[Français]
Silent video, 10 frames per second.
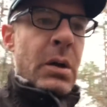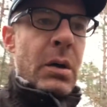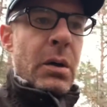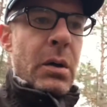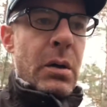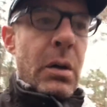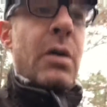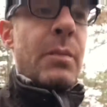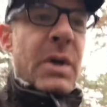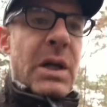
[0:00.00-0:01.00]

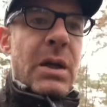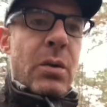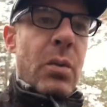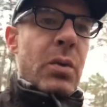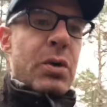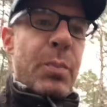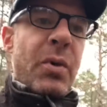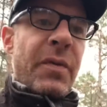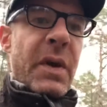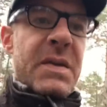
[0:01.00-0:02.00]
mais je peux
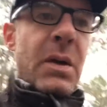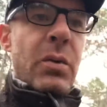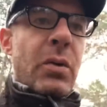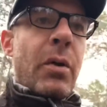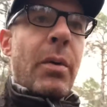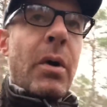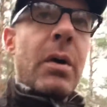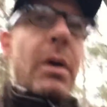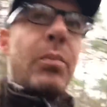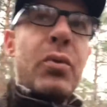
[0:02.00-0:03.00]
faire ça autrement
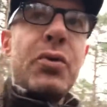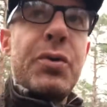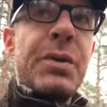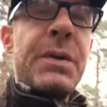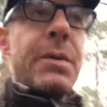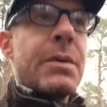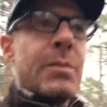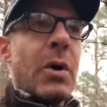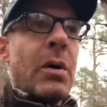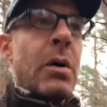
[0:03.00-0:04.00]
et plus judicieusement.